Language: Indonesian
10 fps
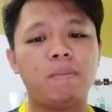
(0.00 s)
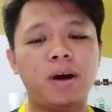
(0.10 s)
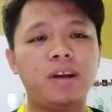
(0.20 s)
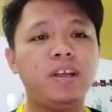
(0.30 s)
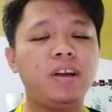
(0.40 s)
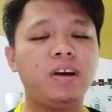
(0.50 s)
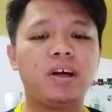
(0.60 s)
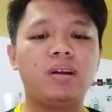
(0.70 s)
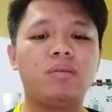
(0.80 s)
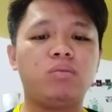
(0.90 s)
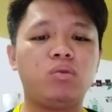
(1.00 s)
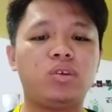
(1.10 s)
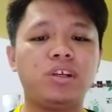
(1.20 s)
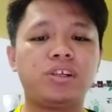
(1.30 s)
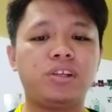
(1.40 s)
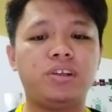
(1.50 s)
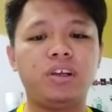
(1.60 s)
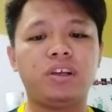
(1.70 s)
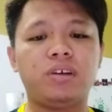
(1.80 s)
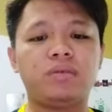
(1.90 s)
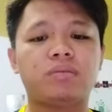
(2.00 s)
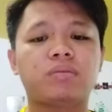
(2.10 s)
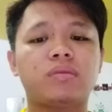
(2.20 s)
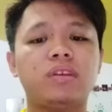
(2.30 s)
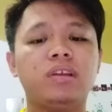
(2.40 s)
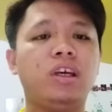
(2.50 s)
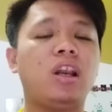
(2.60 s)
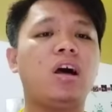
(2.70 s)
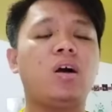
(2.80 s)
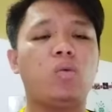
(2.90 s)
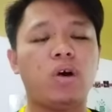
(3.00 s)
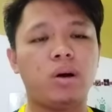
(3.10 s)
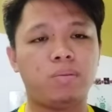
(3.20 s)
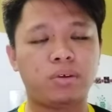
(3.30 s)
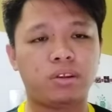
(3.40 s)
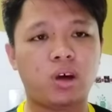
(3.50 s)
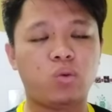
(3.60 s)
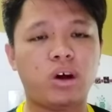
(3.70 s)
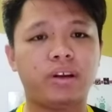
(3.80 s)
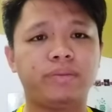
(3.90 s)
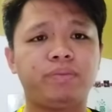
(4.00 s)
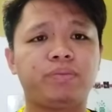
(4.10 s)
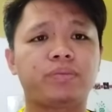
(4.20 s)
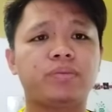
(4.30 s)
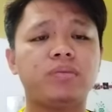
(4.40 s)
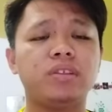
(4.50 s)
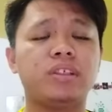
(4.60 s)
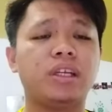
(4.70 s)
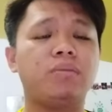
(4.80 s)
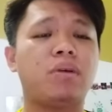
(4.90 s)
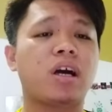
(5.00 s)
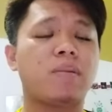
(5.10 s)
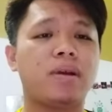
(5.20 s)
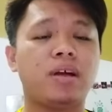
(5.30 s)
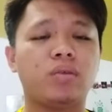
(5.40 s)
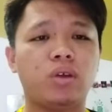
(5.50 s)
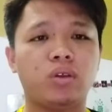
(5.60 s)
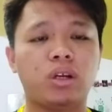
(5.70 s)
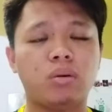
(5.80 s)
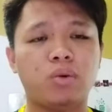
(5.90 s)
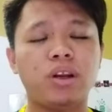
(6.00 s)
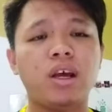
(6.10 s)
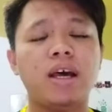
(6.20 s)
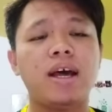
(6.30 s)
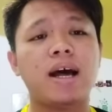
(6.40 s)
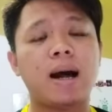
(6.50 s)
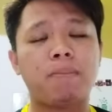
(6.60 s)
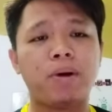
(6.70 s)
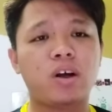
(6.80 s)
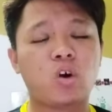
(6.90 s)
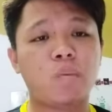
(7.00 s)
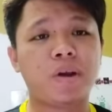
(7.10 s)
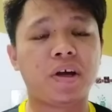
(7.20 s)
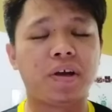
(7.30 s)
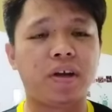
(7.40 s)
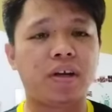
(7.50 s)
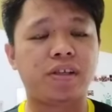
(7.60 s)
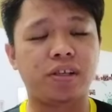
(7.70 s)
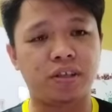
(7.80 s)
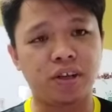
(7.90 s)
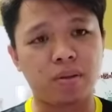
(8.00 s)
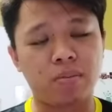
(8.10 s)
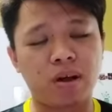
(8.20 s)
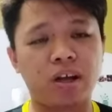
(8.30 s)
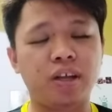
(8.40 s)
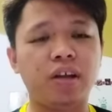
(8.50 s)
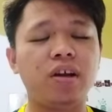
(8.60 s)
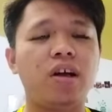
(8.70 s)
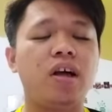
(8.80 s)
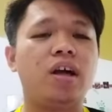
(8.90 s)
Mahathir dan Mukris sendiri hilang uang pertaruhan. Jadi bagaimana tuan-tuan dan puan? Apa komen Anda setelah Mahathir